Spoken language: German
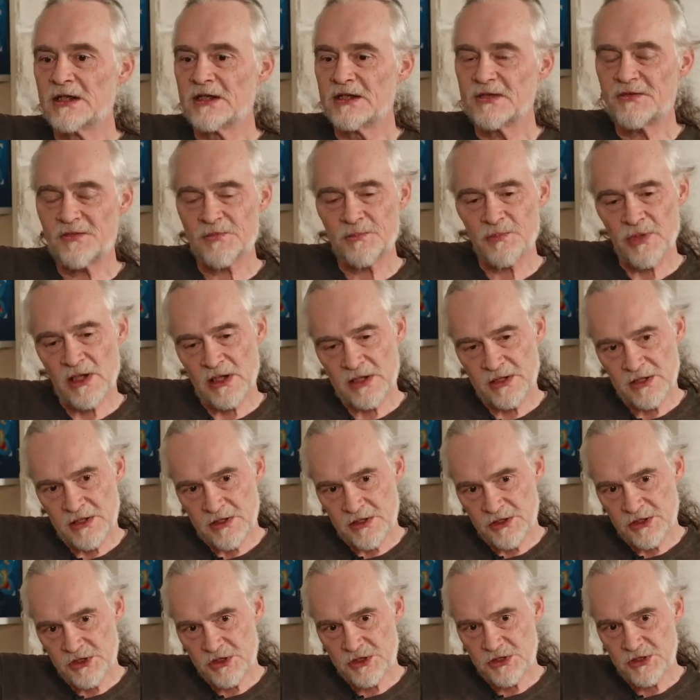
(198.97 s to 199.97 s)
ist
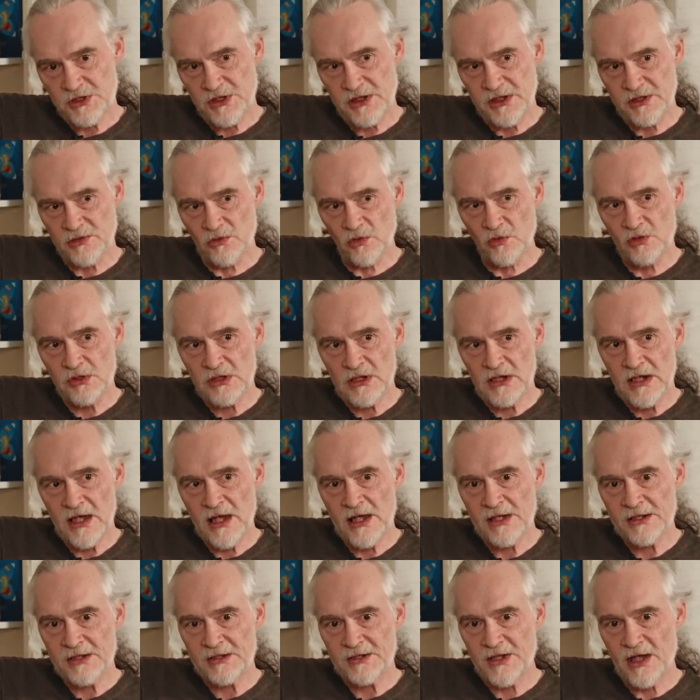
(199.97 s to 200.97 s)
praktisch die
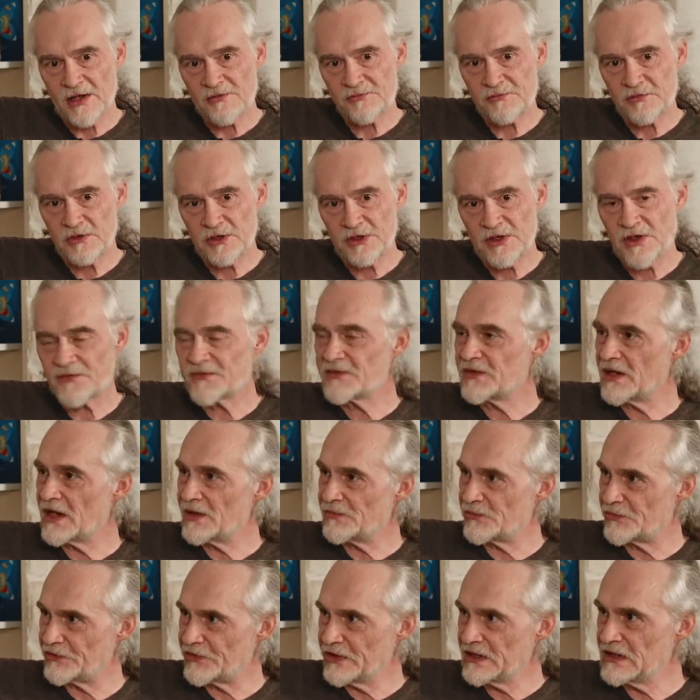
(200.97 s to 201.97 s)
Grundlage dafür, dass
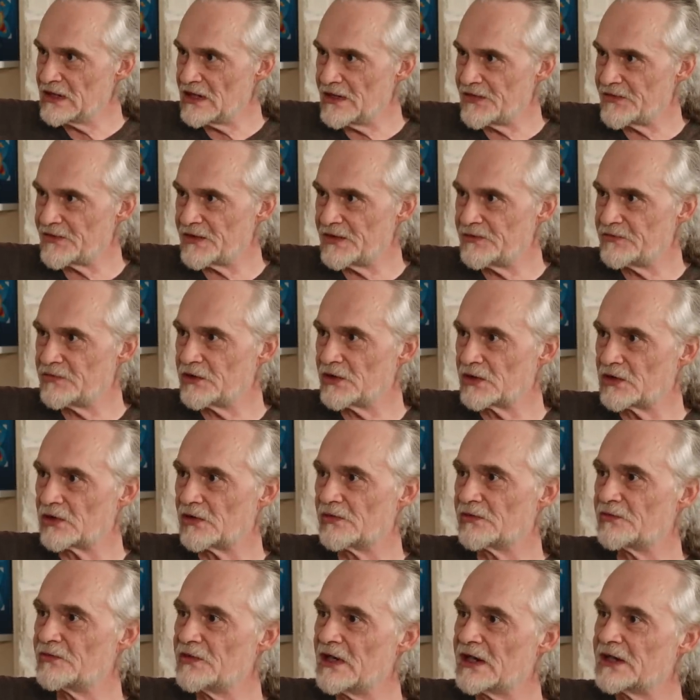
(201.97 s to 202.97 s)
wir empfindlich sind für
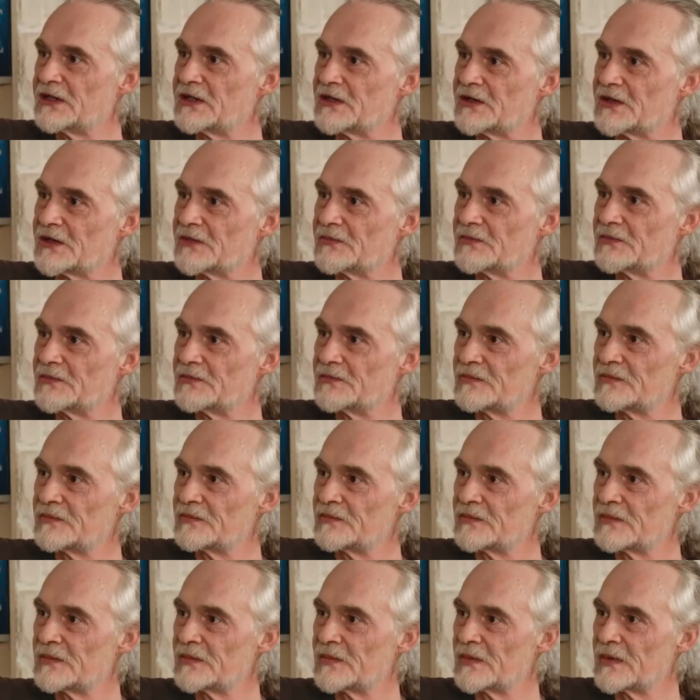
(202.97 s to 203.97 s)
Konflikte.
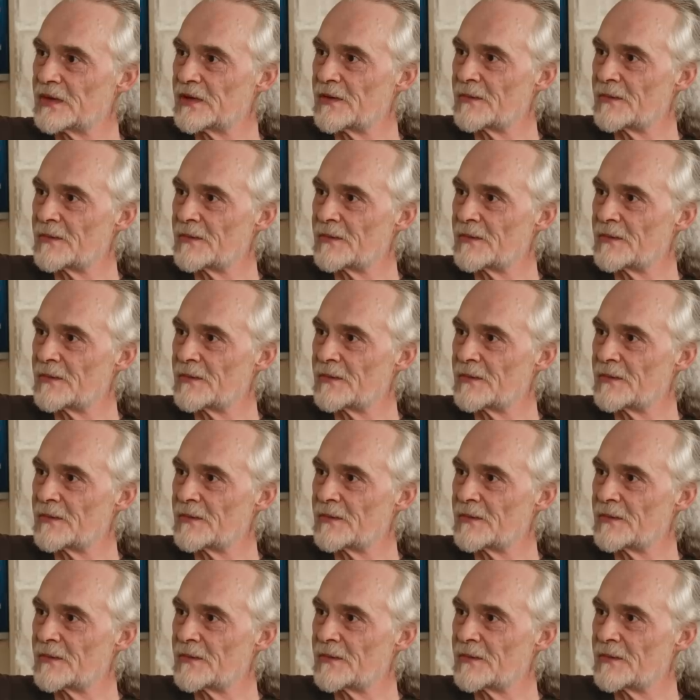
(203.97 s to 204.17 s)
Mhm.